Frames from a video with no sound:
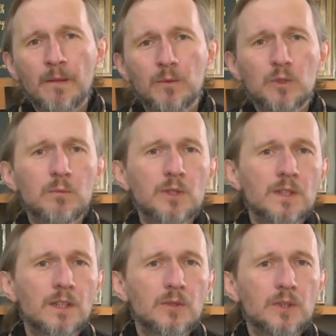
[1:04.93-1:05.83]
потому что можно
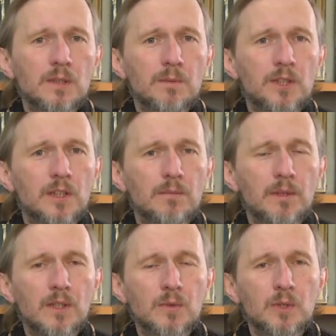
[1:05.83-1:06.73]
сказать, что они спешили на
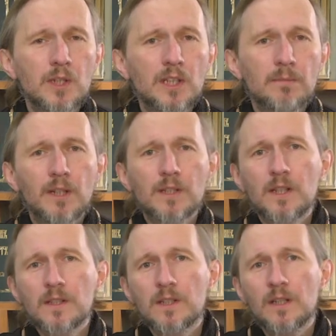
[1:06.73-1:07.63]
богослужение,
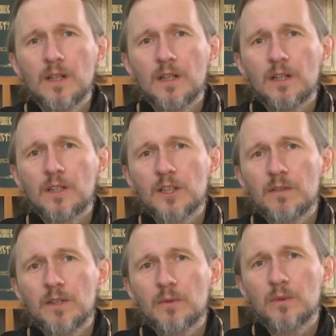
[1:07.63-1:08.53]
прикасаться к
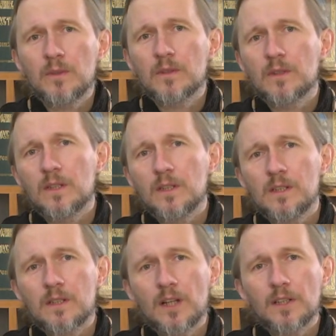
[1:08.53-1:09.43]
человеку
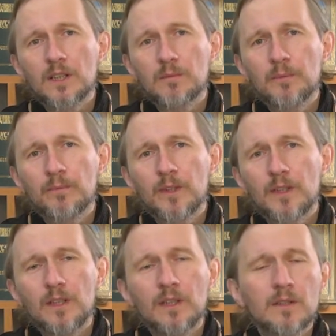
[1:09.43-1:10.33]
израненному
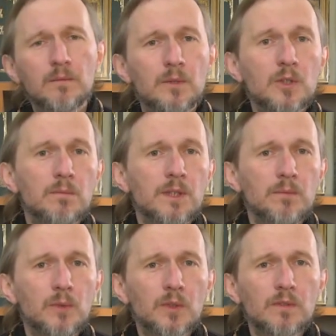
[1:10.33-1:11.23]
или, может быть,
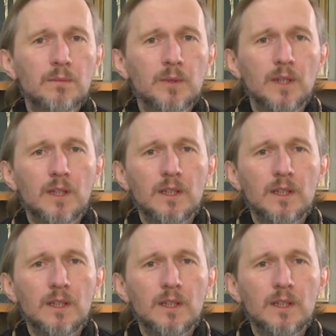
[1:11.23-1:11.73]
мертвому,